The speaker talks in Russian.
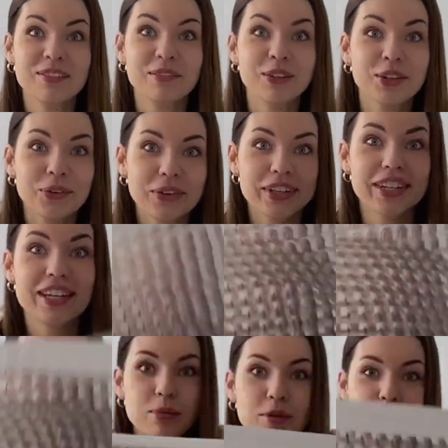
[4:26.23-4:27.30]
Много
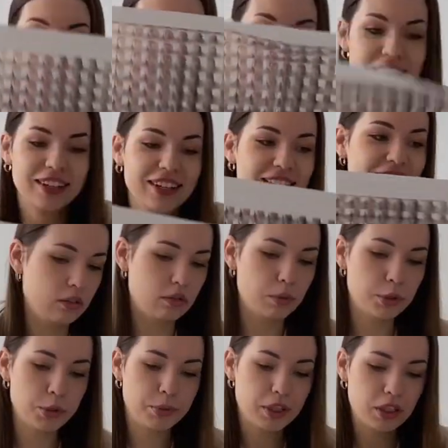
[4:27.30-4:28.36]
носибов. В
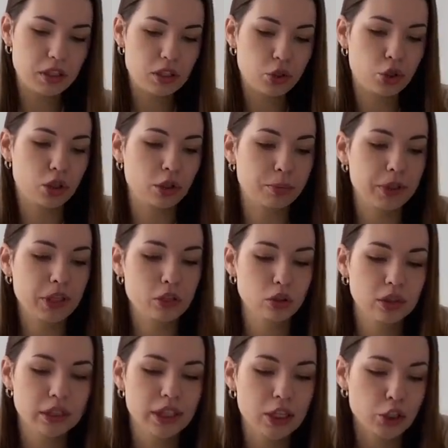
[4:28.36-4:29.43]
общем, я надеюсь, что это
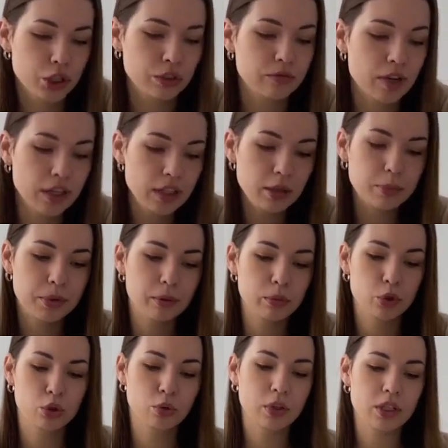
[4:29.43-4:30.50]
подойдет к нашей ванной, потому
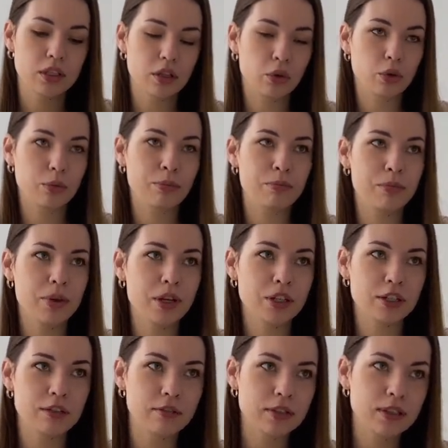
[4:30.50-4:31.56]
что у нас такой
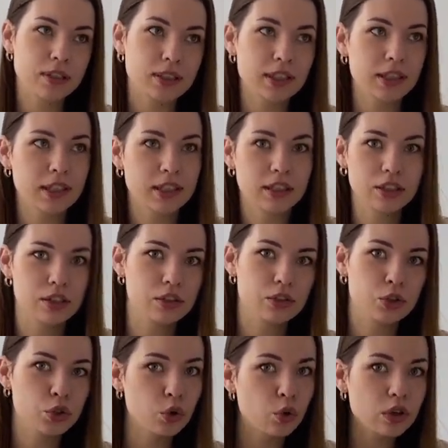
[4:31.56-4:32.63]

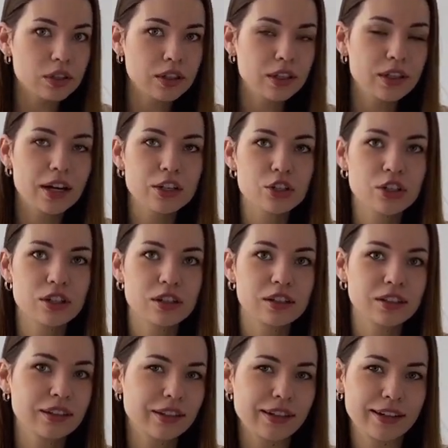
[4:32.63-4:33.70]
бежево-серо-черный даже
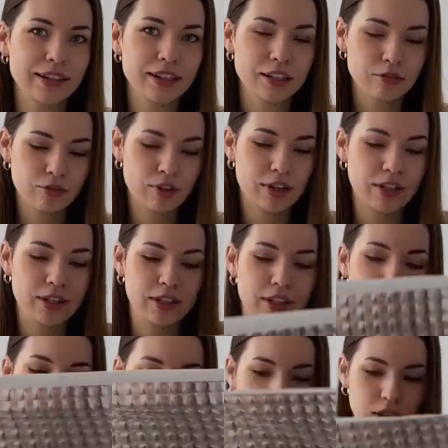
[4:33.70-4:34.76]
интерьер ванной.
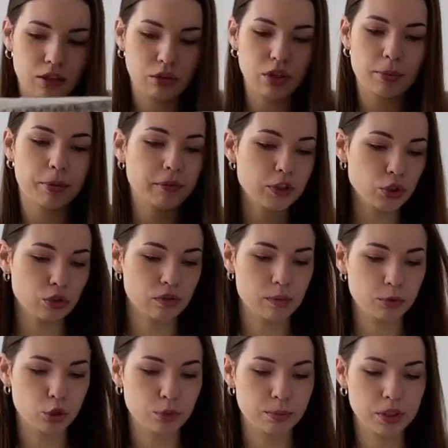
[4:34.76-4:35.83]
Но я повешу,
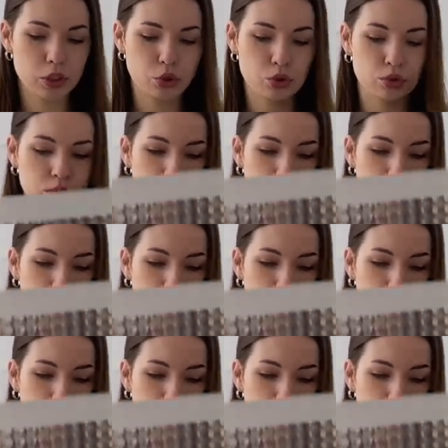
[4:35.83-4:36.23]
вам еще покажу.